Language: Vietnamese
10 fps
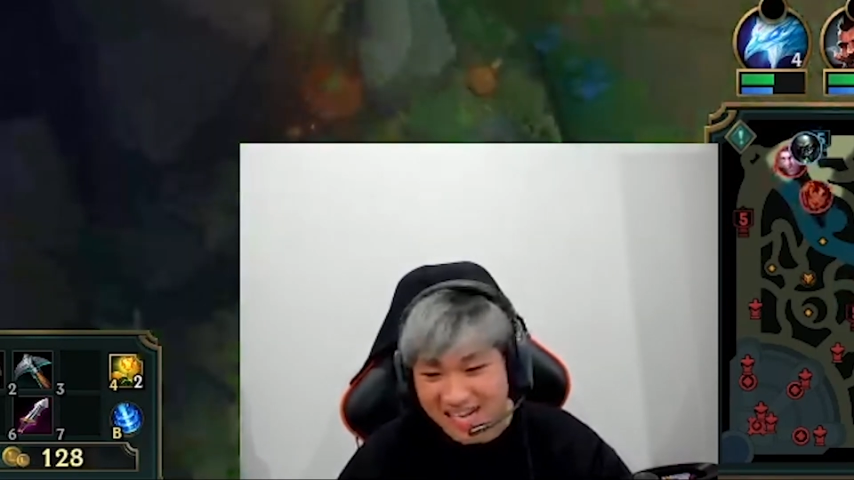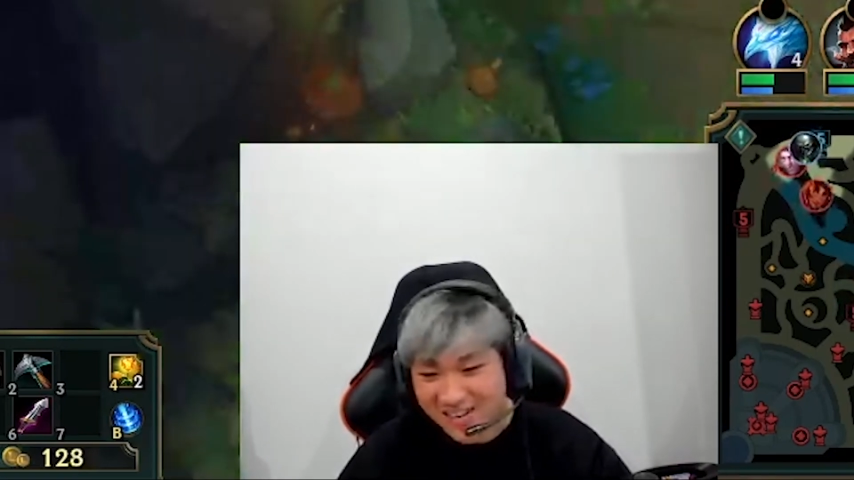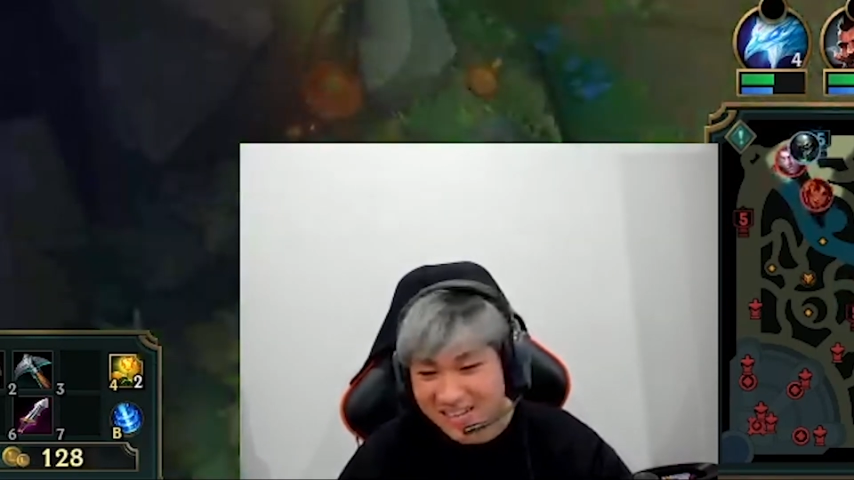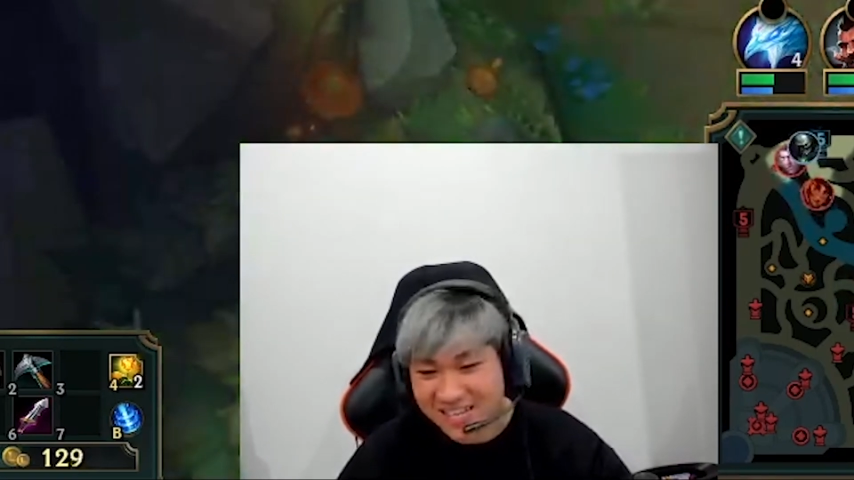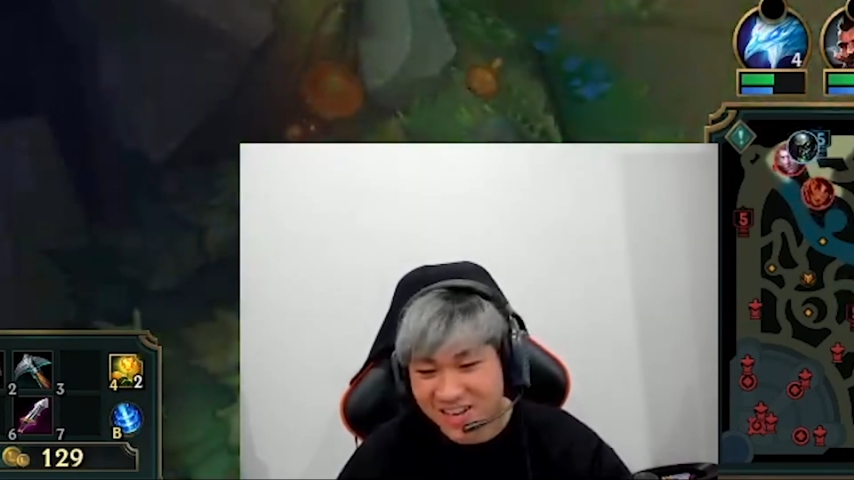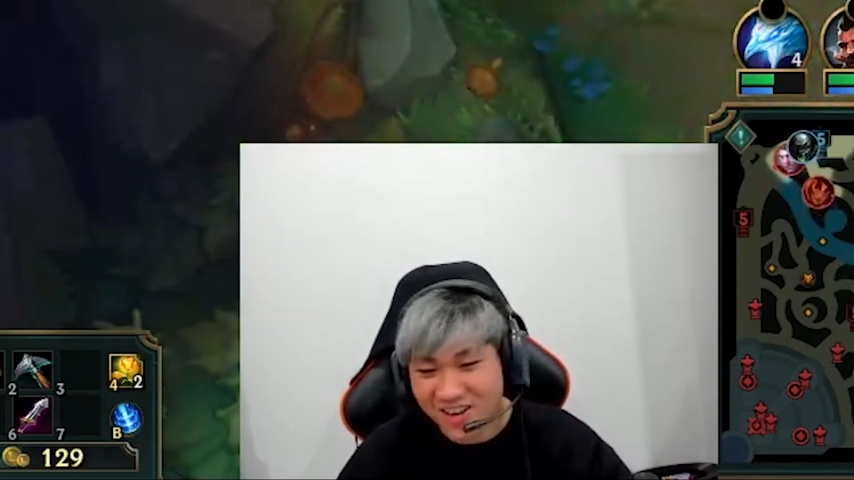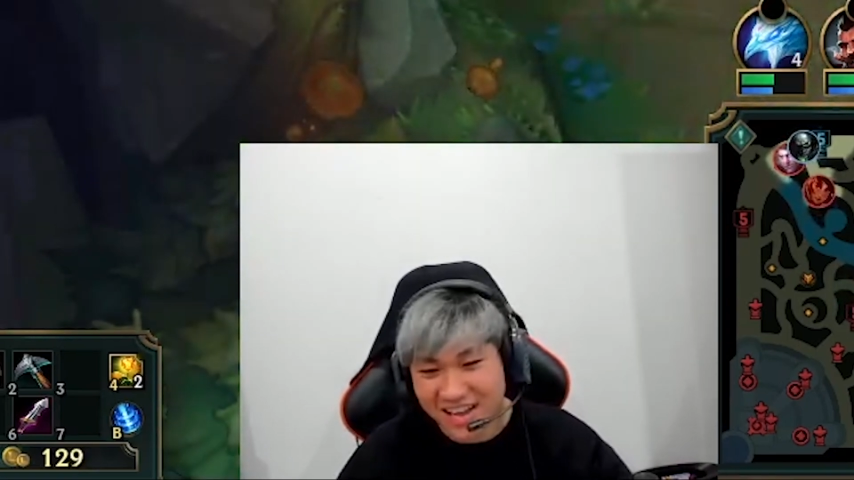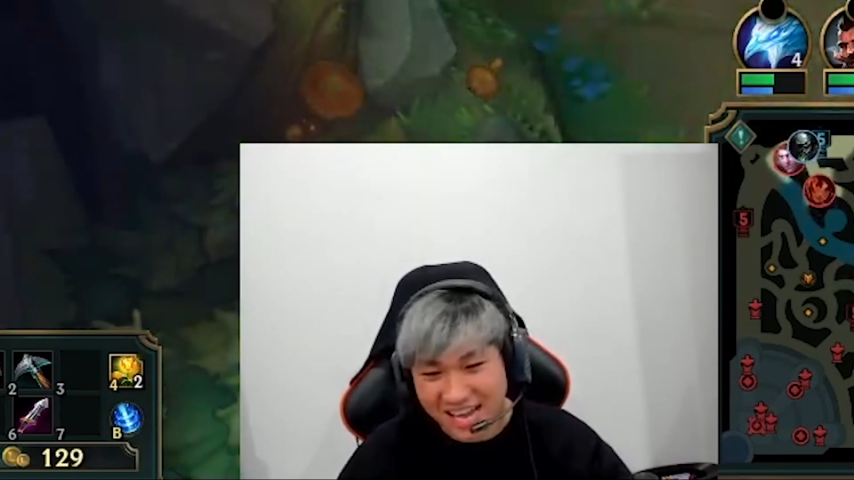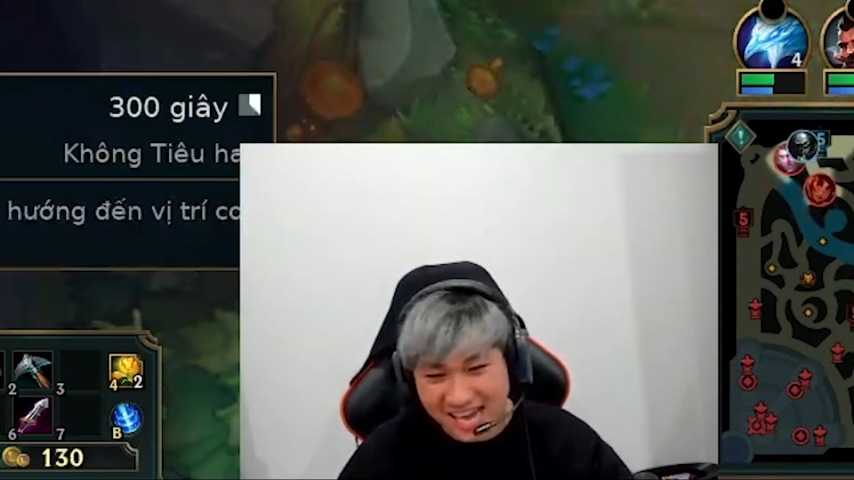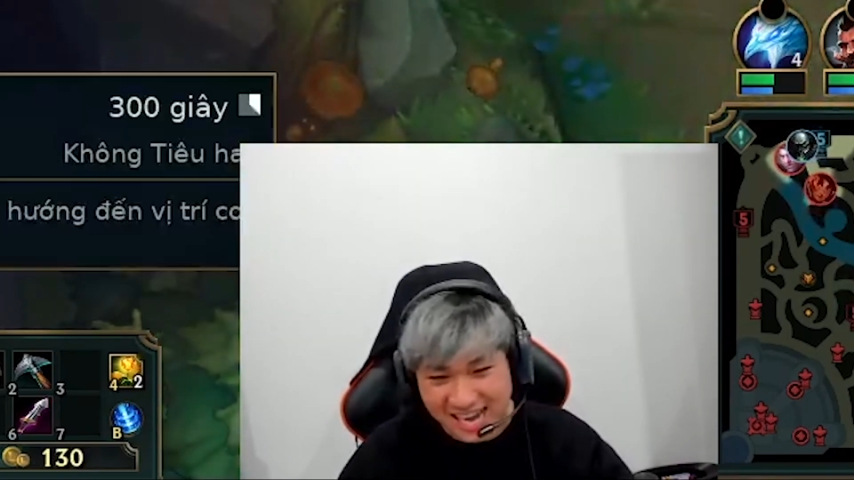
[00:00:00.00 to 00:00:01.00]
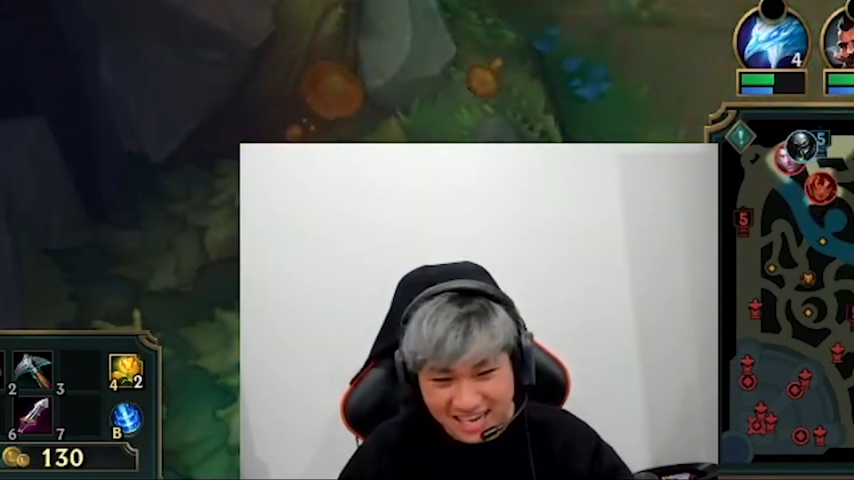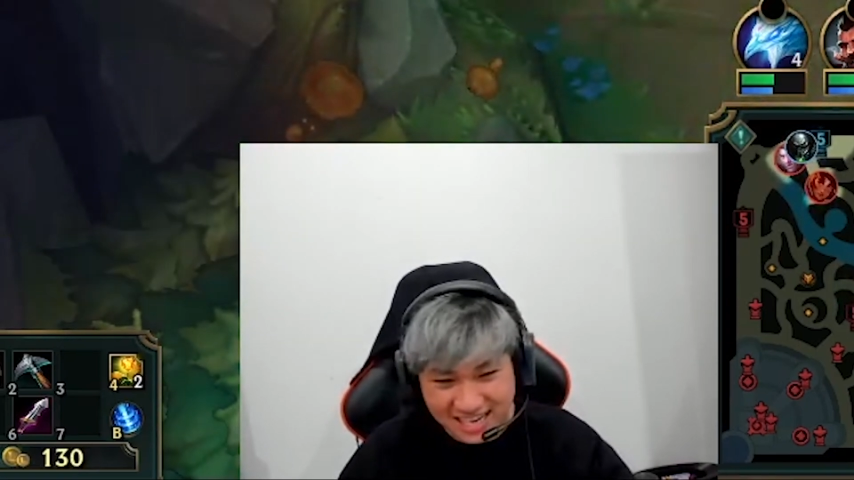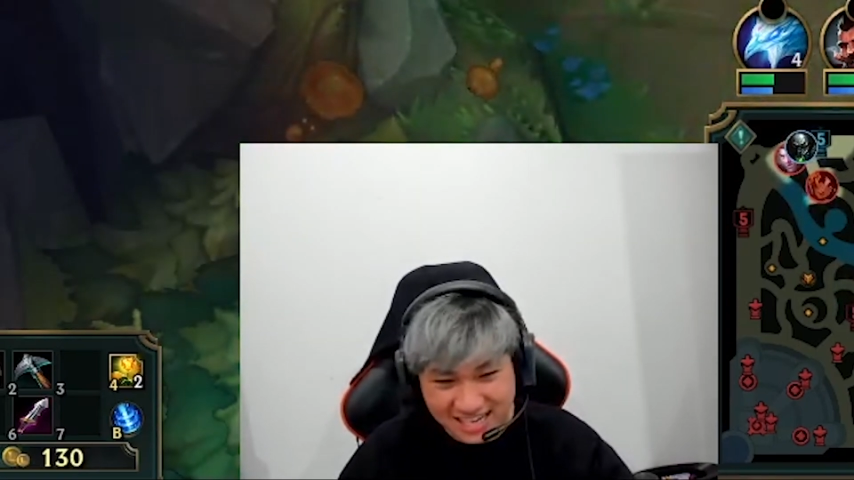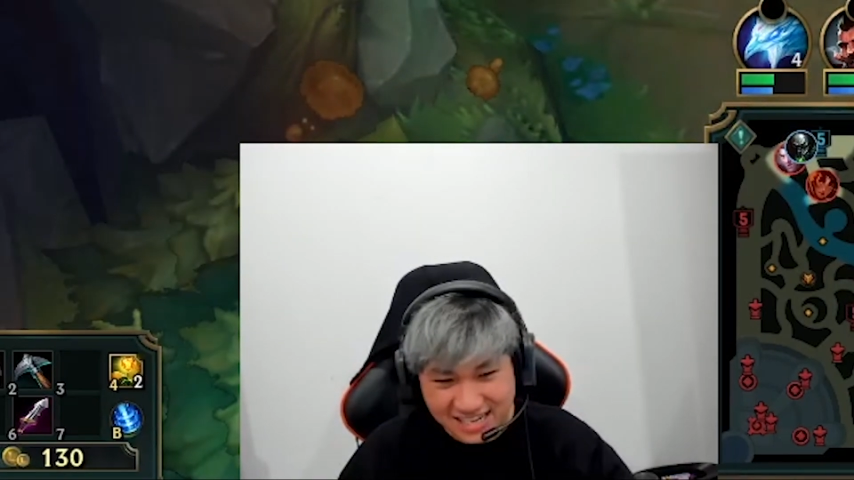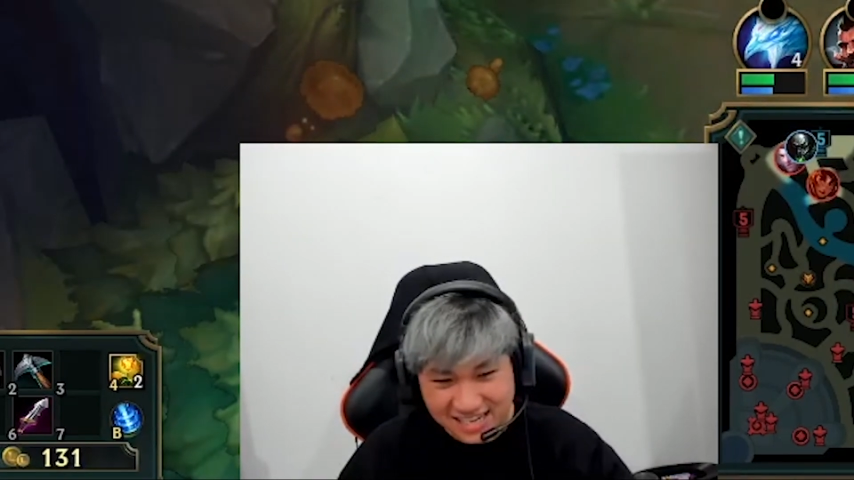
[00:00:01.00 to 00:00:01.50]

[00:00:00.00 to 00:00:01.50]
lúc đó chết thoát hài